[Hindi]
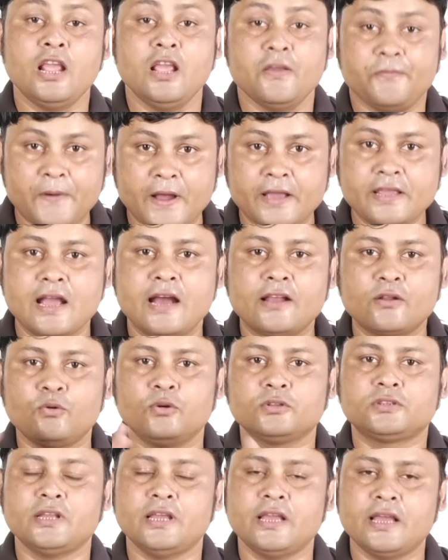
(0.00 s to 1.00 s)
एफआईआर
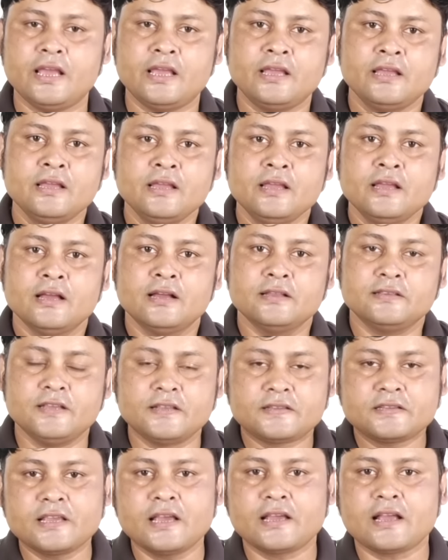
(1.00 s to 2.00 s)
होते हैं
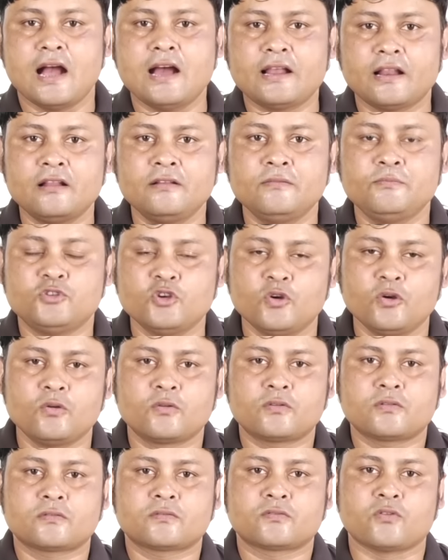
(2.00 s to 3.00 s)
जिसके कारण जो
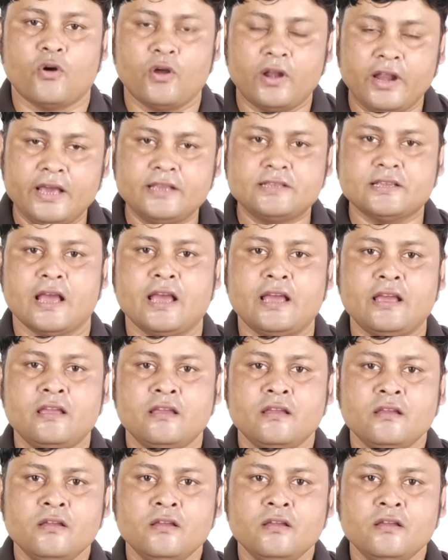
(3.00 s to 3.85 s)
कॉलेज हैं